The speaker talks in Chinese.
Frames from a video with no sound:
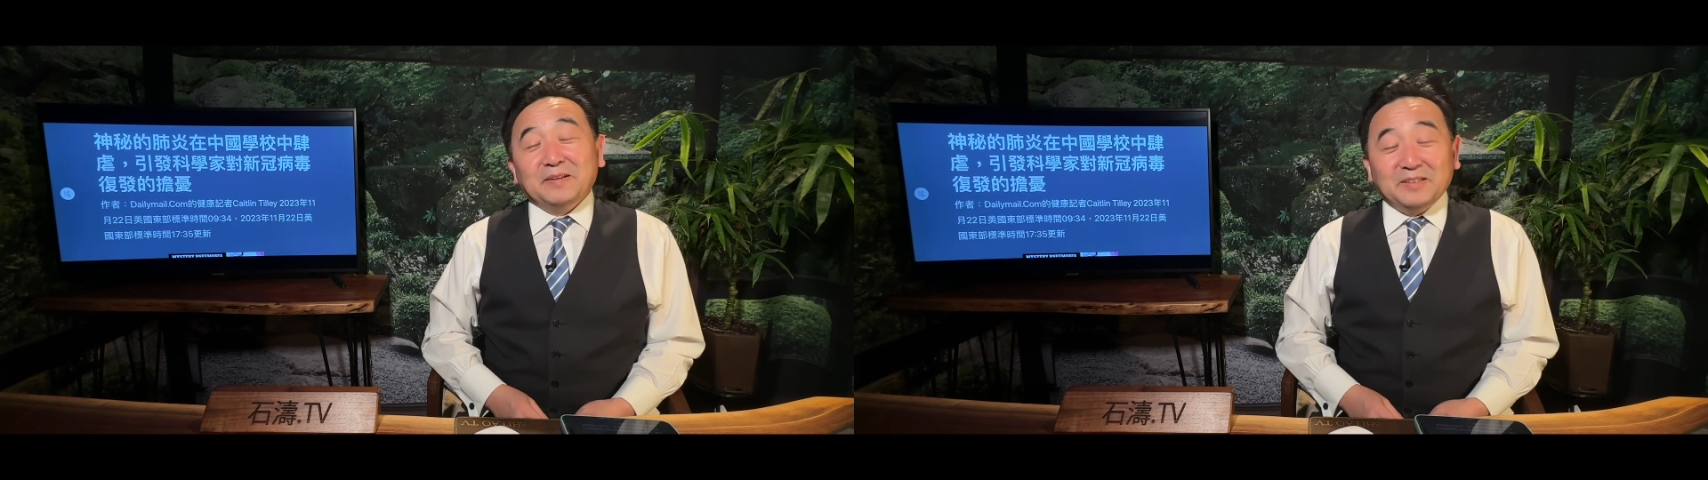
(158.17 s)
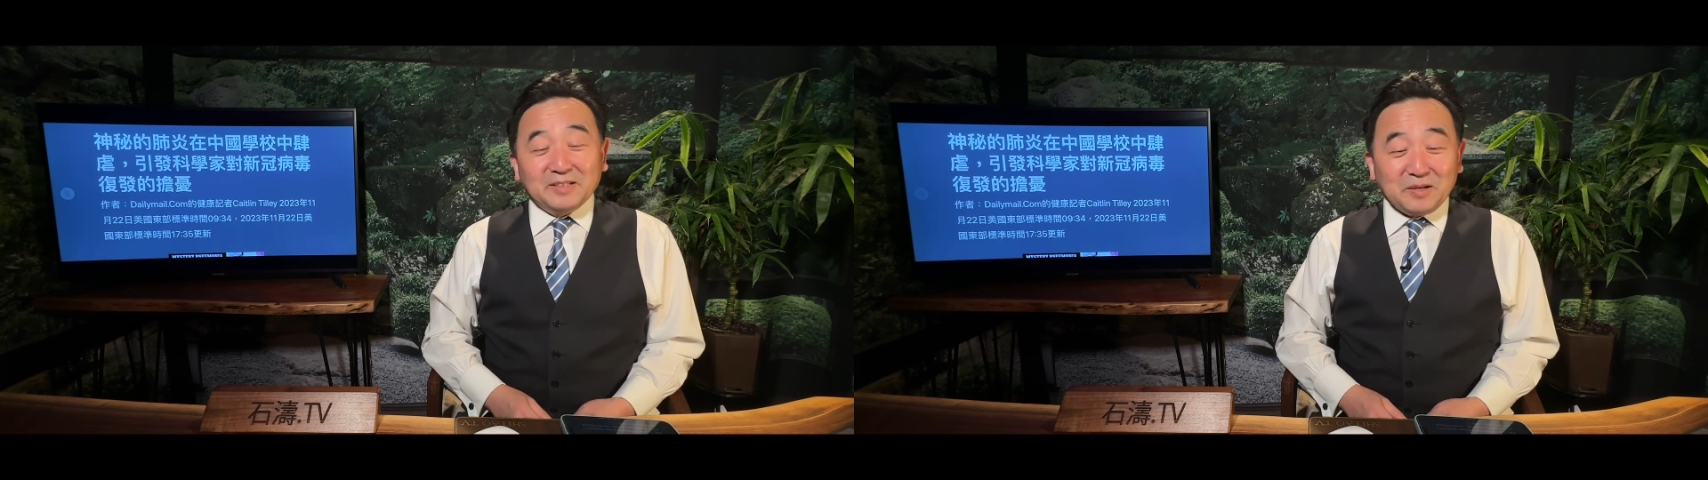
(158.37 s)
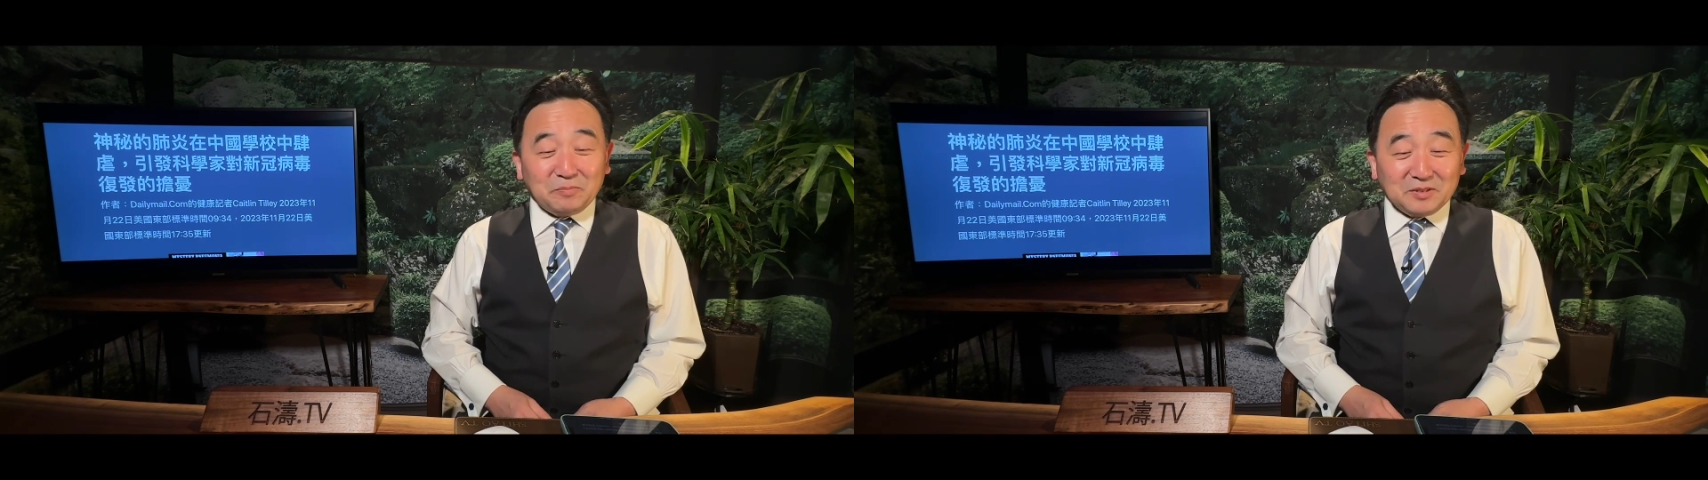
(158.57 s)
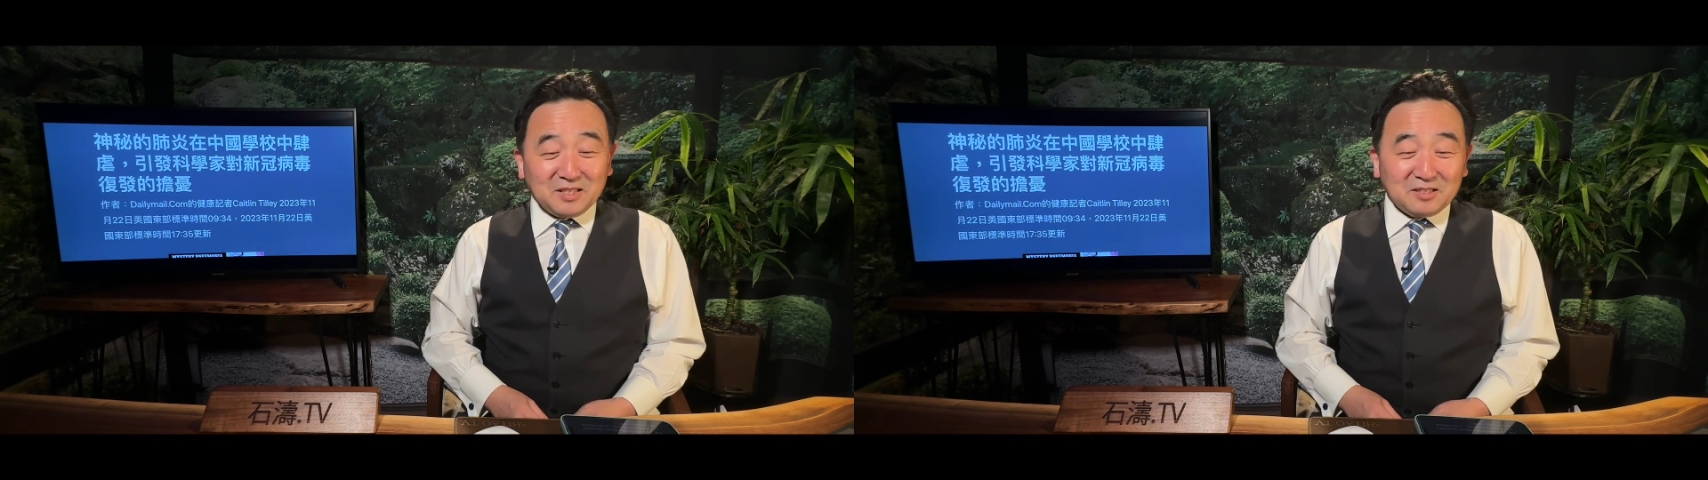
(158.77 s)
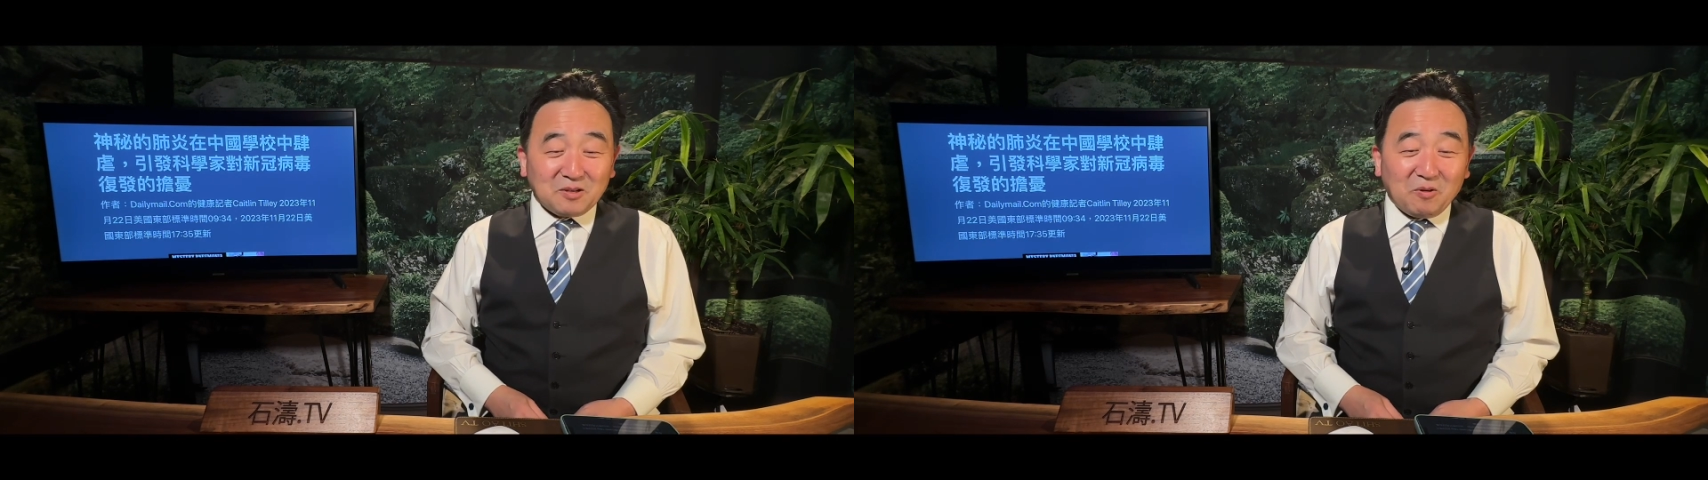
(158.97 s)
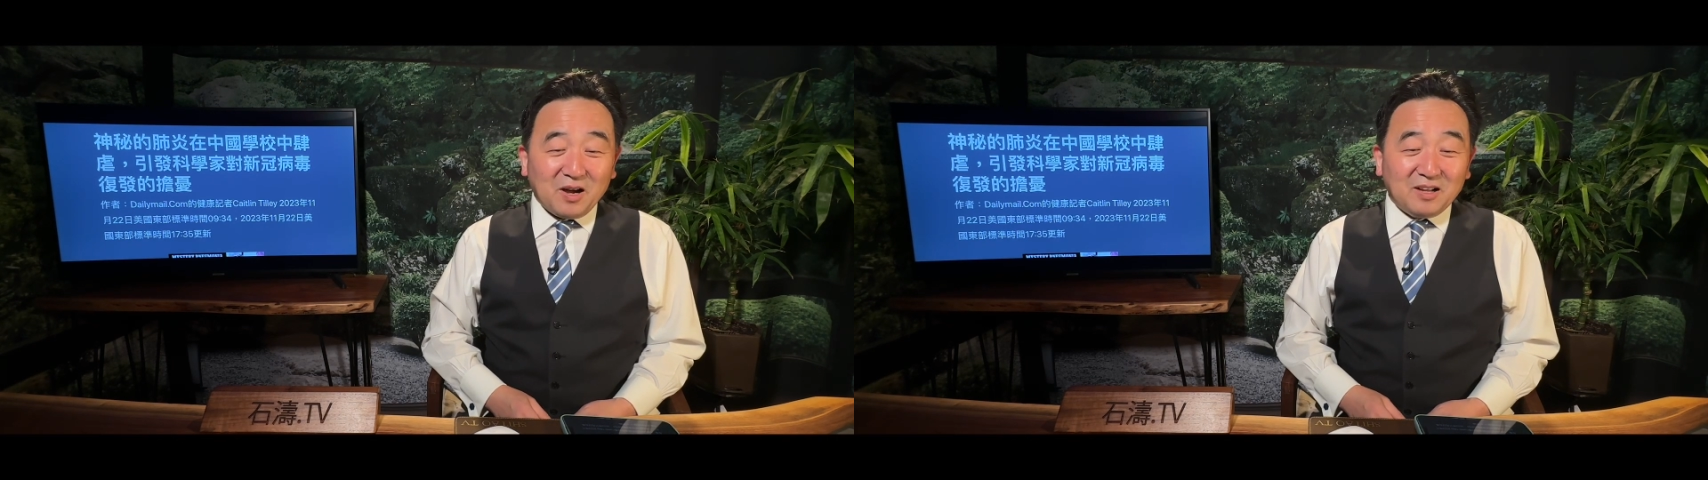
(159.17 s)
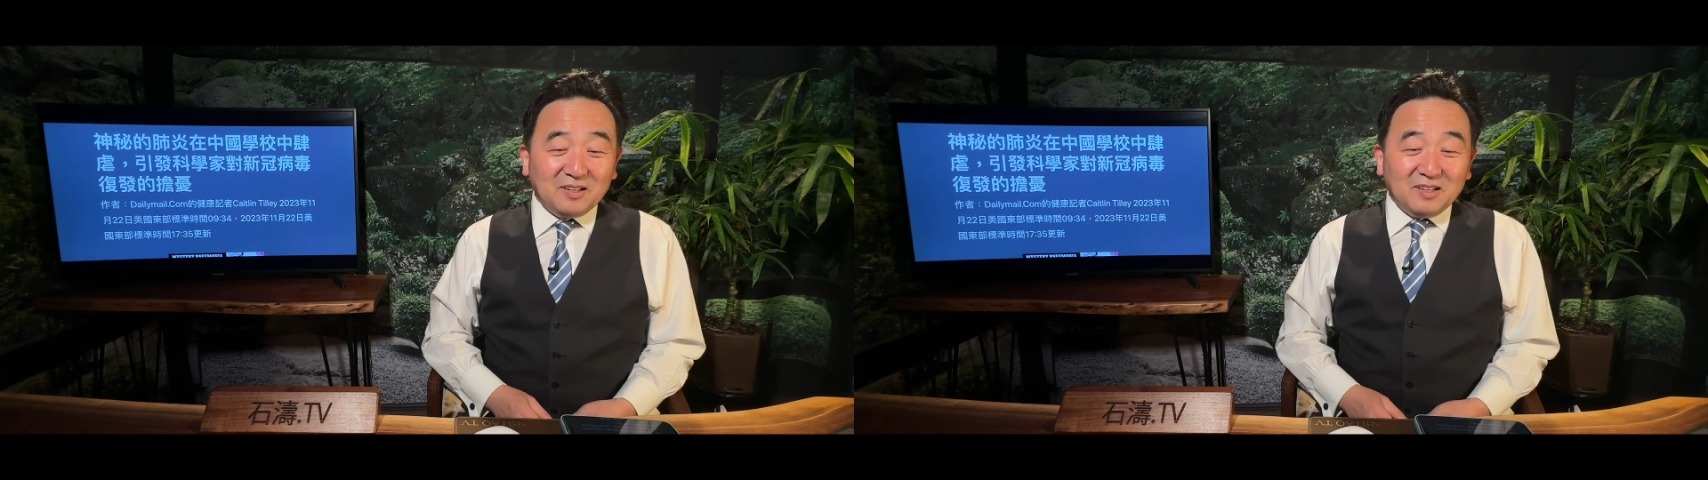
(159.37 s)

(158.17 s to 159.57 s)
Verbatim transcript: 你可以不接受啊。